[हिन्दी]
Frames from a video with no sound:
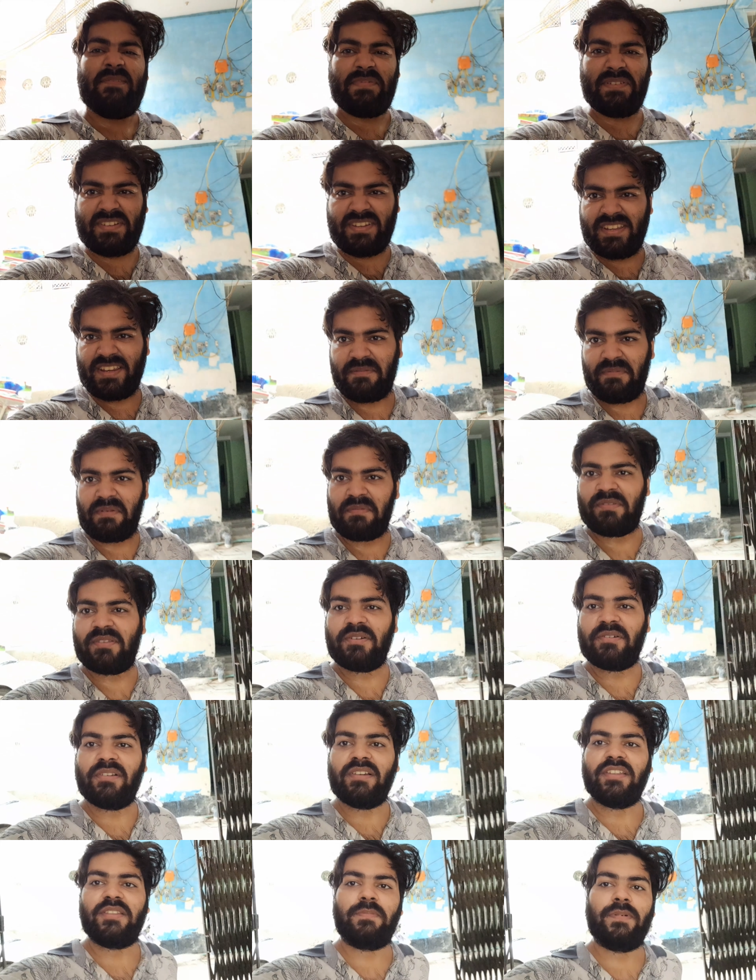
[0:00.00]
पसीने में भी
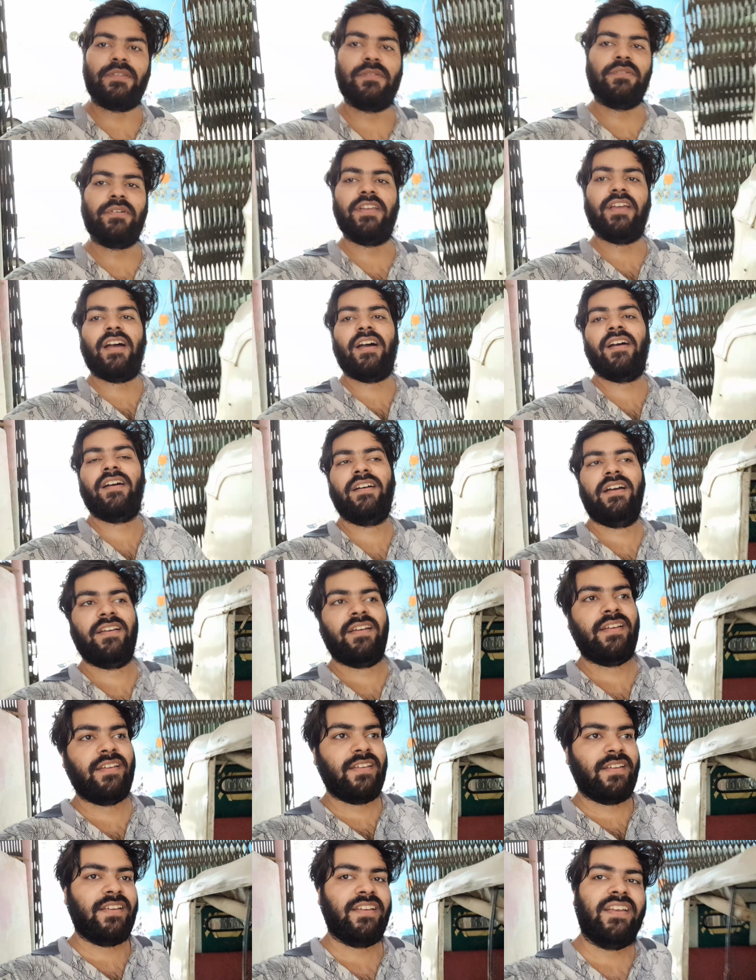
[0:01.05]
देखो लथपथ हो गया
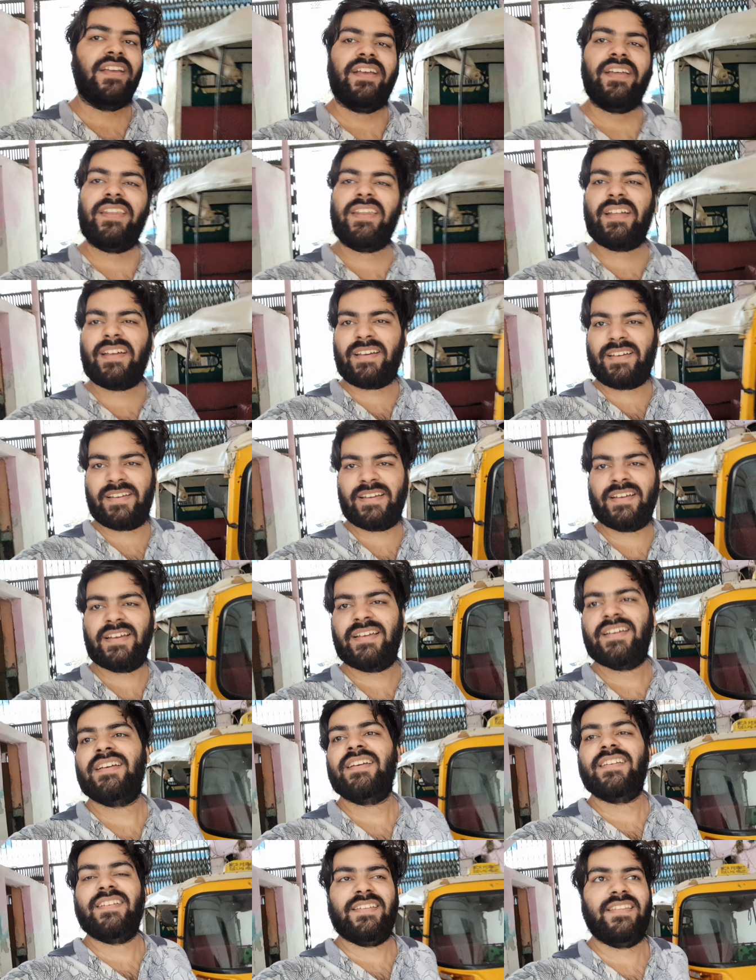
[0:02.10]
है ना
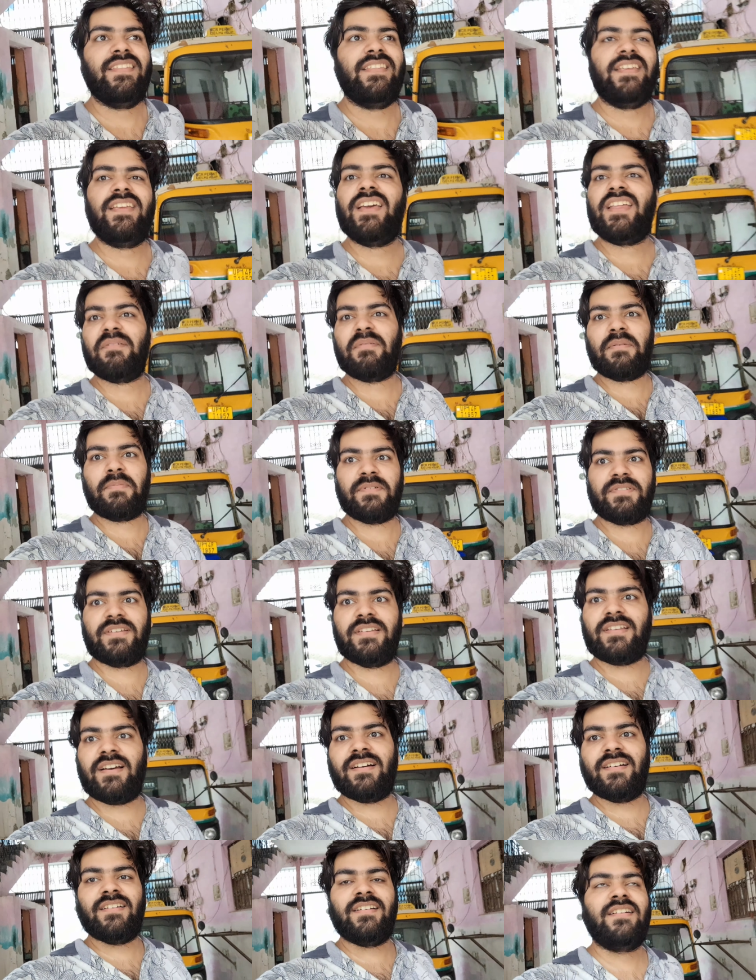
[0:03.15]
दिख गया ना मेरा
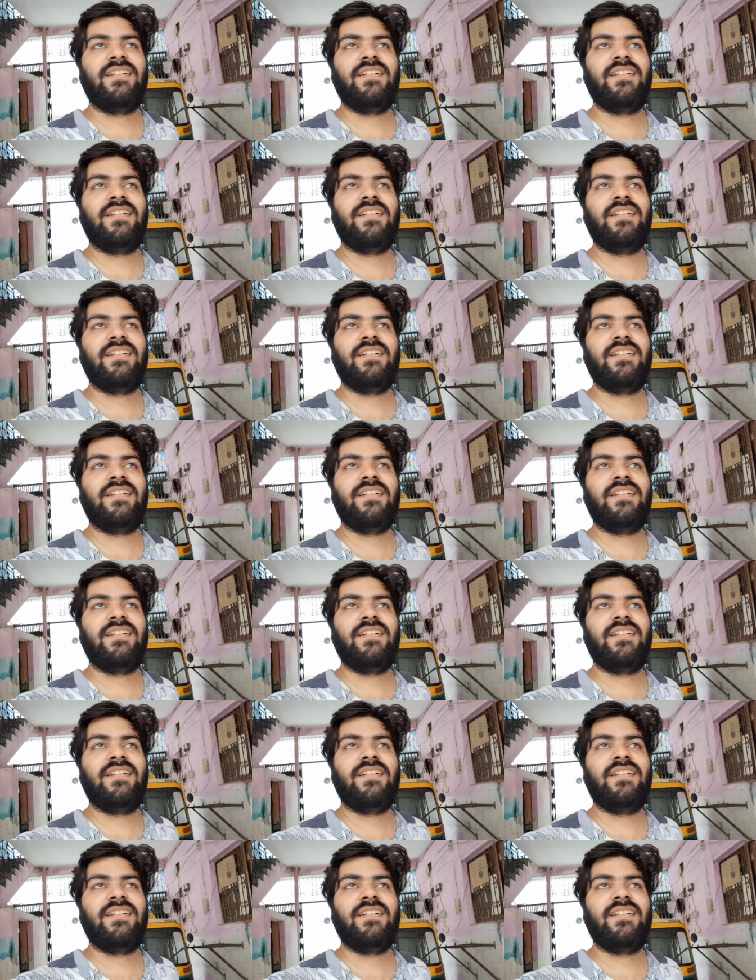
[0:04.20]
पसीना